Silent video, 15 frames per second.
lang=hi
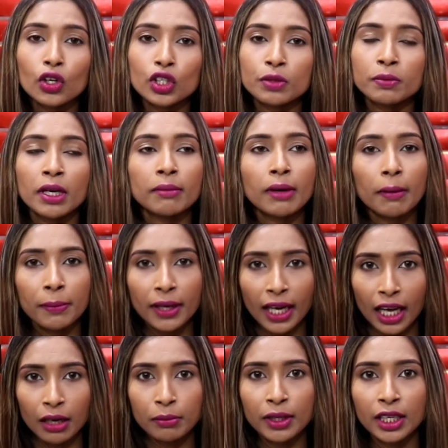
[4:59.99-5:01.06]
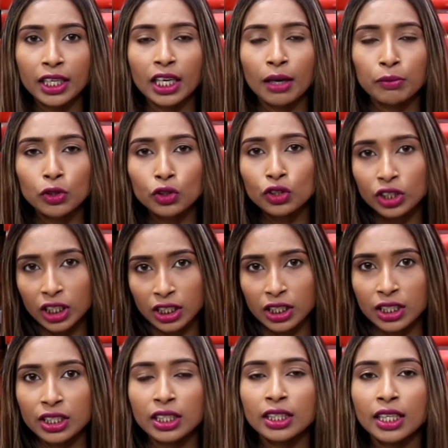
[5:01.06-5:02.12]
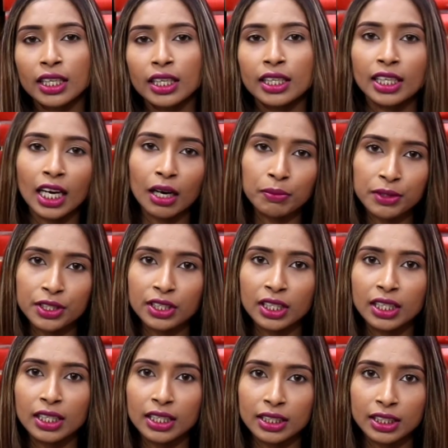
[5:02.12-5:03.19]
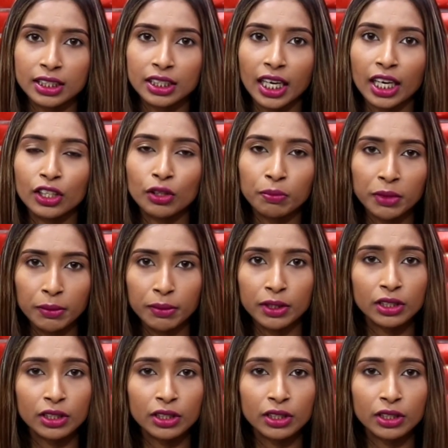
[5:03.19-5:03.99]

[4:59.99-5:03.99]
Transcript: उसमें हम आपकी हेल्प करेंगे आपको कुछ सजेशन देंगे कि आप इस तरीके से चाहे तो अपने